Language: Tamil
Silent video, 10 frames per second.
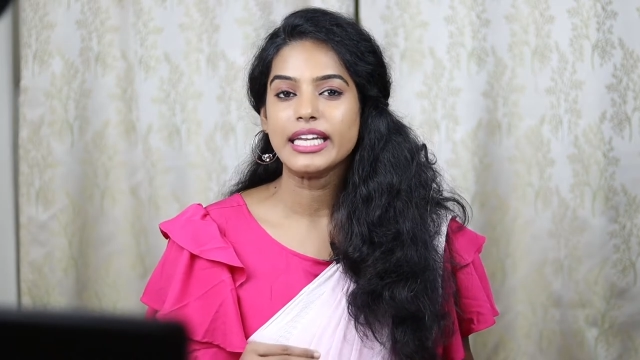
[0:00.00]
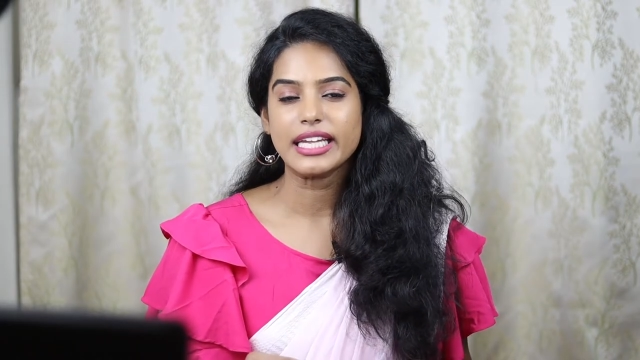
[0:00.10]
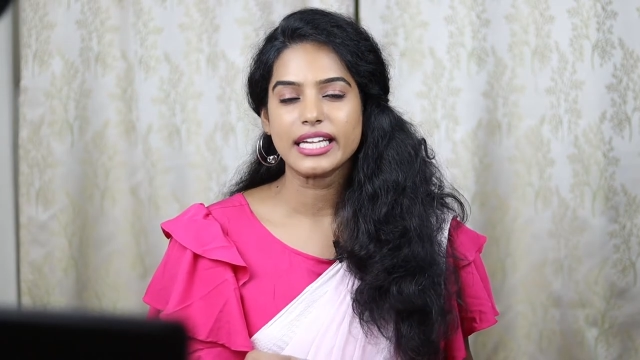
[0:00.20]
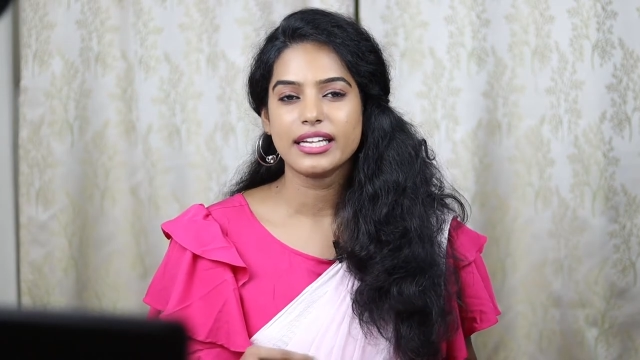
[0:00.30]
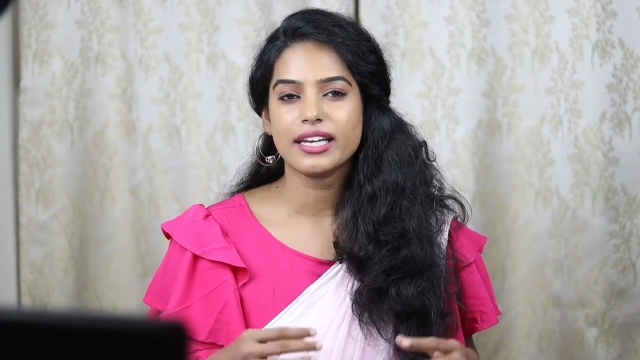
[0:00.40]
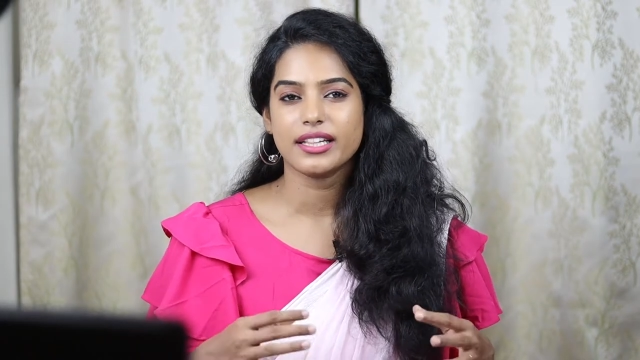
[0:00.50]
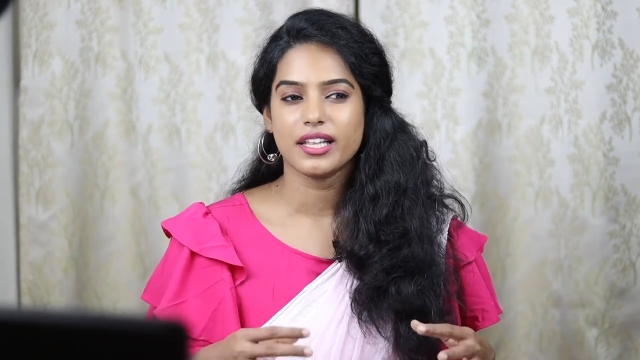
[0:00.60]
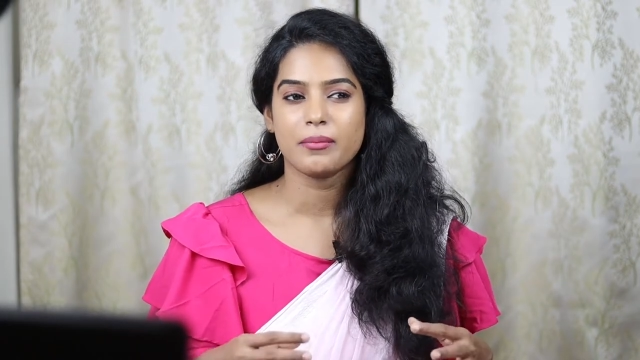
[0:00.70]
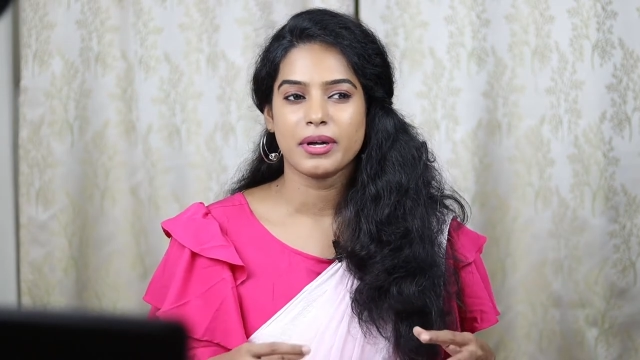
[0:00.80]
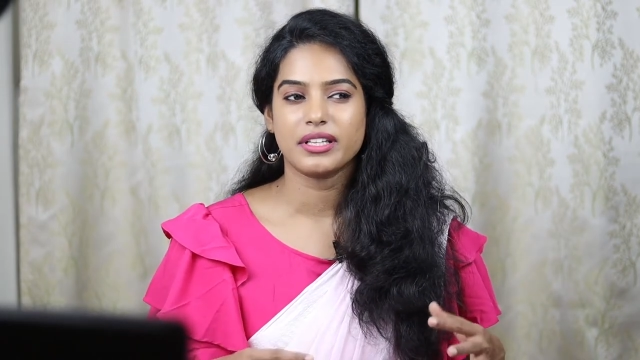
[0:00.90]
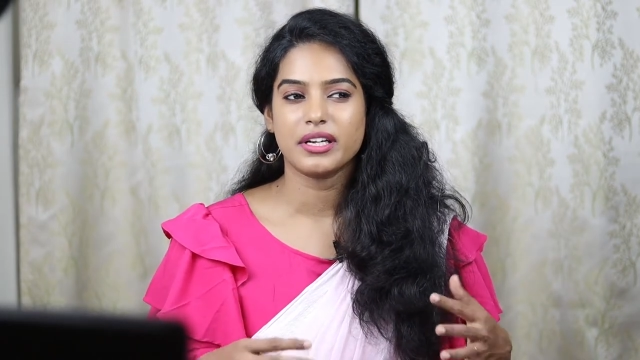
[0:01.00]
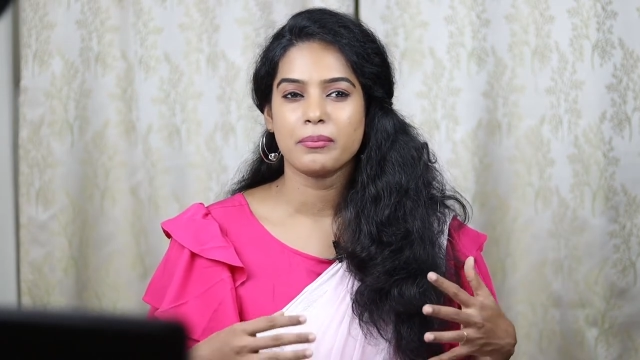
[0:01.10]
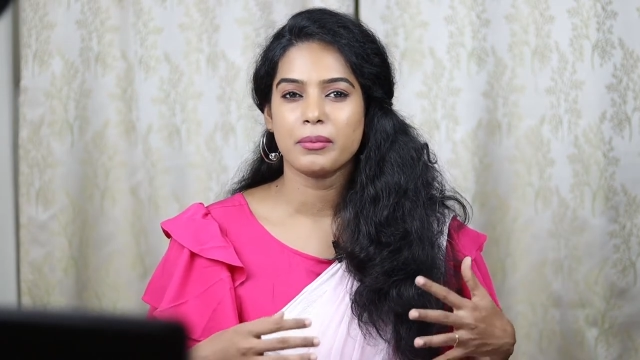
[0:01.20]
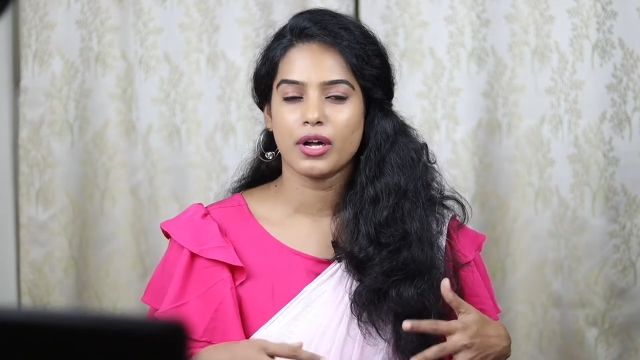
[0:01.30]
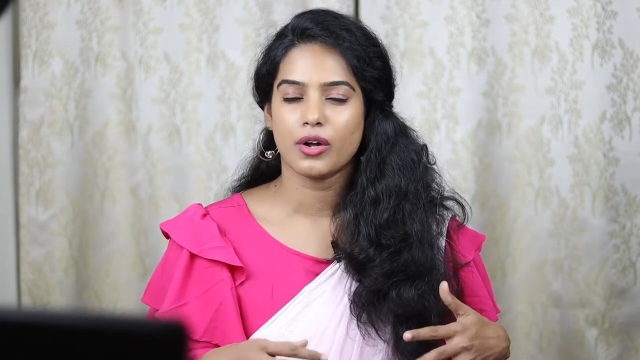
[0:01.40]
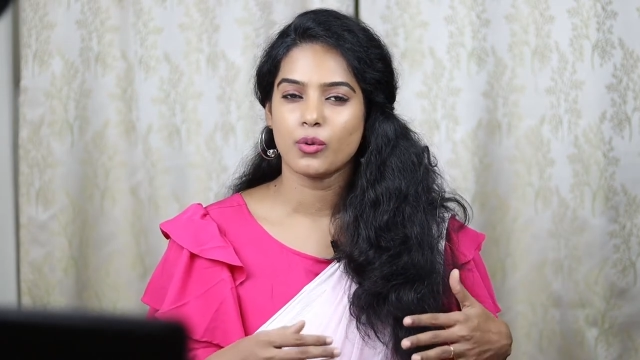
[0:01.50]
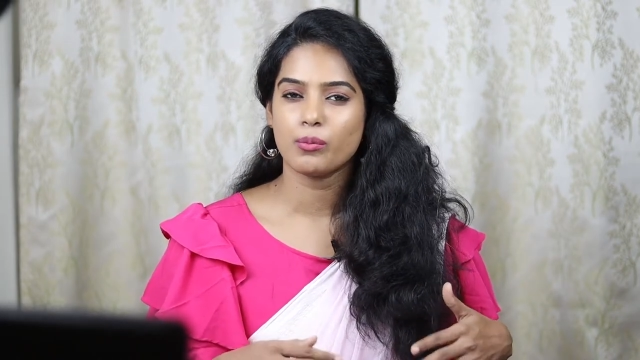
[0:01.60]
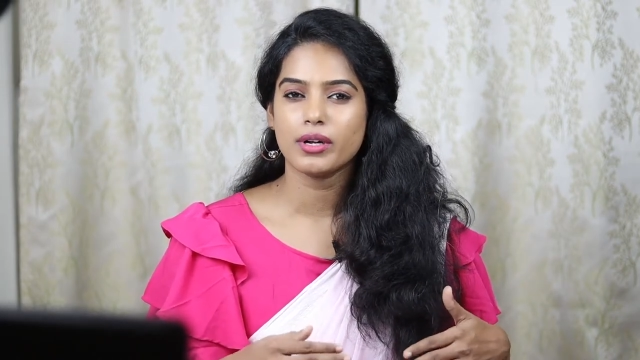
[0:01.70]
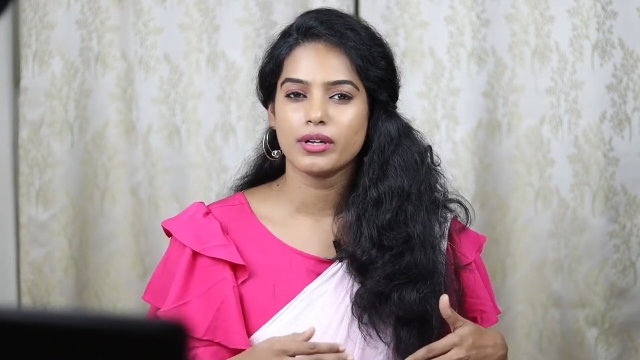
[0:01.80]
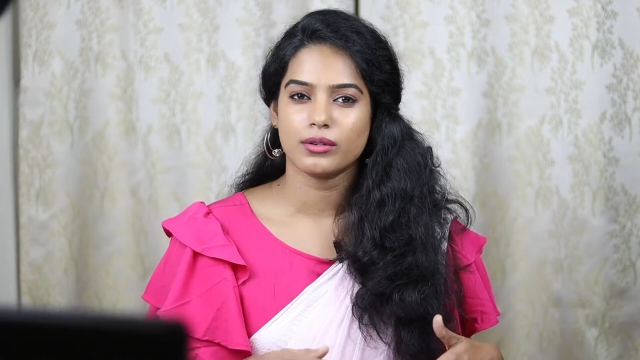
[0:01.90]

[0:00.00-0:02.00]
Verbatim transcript: நிக்கல் அதே மாதிரி ரொம்ப